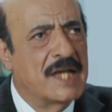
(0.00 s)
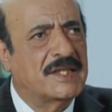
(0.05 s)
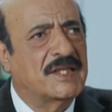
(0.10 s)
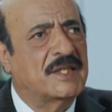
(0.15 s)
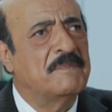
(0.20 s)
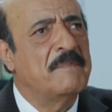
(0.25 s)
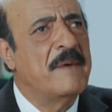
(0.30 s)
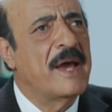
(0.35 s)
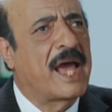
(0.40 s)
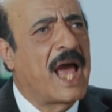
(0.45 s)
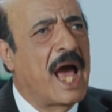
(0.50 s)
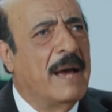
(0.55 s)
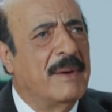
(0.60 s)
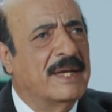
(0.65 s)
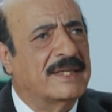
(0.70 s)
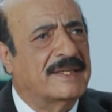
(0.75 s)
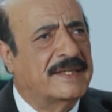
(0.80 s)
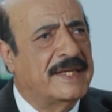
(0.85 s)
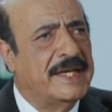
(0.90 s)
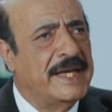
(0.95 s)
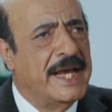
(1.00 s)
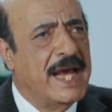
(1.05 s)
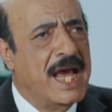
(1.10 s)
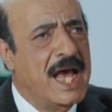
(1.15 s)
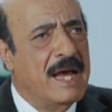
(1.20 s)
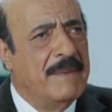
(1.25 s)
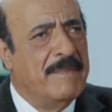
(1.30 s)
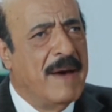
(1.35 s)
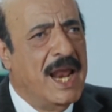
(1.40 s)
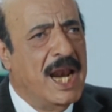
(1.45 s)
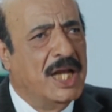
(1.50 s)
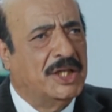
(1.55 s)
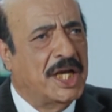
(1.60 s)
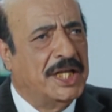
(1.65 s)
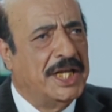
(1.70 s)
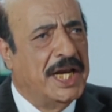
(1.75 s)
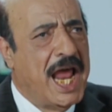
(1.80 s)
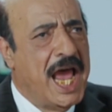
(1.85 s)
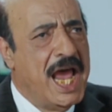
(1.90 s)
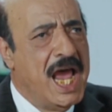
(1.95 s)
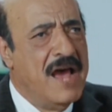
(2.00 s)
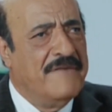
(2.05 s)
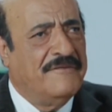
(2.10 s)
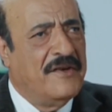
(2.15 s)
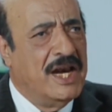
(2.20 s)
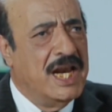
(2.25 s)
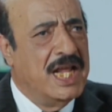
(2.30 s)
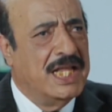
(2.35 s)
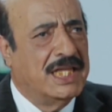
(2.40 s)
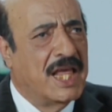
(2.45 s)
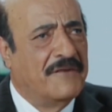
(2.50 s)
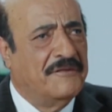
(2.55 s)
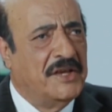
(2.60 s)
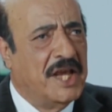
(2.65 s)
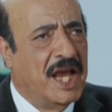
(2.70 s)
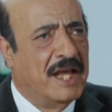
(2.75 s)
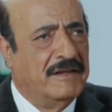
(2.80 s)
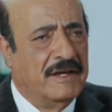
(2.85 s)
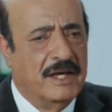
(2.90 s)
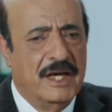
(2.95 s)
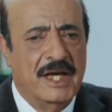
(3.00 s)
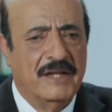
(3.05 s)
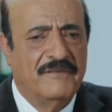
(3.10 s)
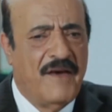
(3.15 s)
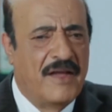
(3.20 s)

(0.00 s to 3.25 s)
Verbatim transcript: خصم خمس ايام علشان الهيافه اللي انت فيها دي